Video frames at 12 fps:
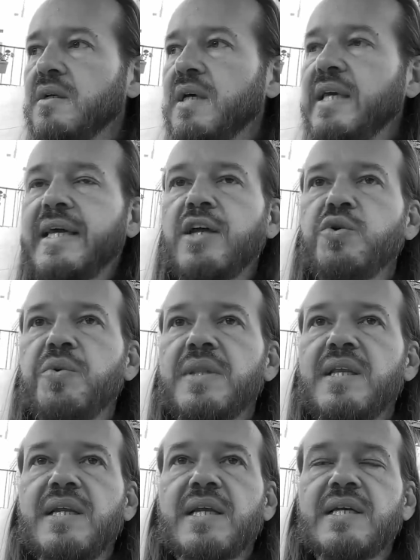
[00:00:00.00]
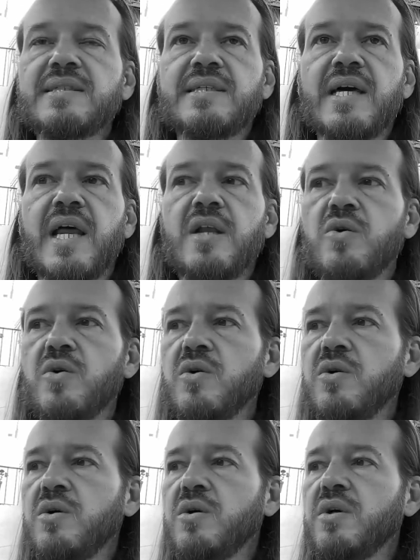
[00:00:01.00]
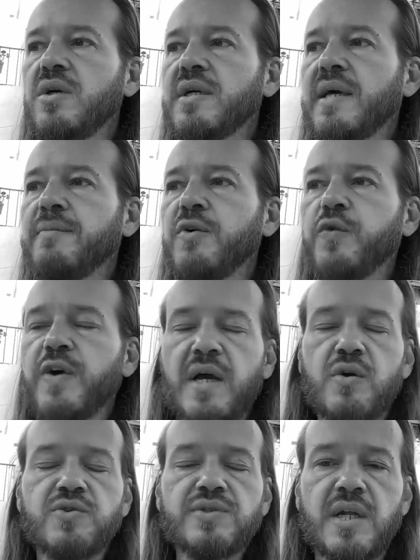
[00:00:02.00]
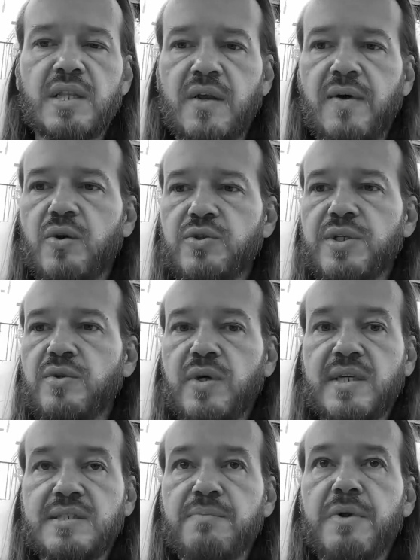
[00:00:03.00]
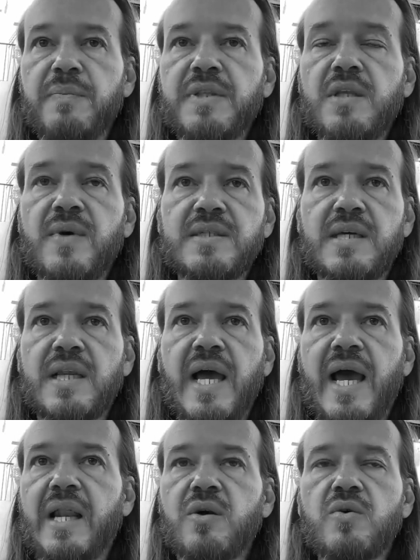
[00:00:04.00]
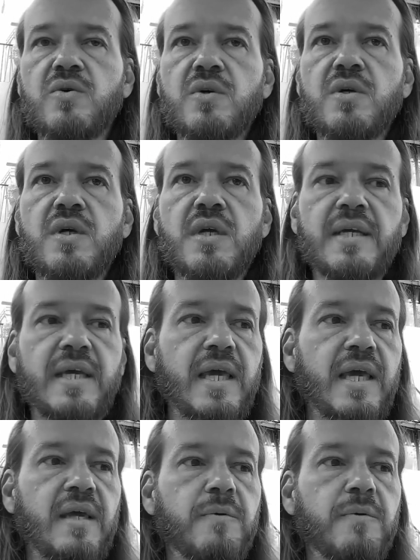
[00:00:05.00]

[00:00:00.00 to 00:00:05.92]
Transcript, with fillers: y que no iba a tener que ser algo que me fuera a costar trabajo, sino que simplemente iba a ser algo que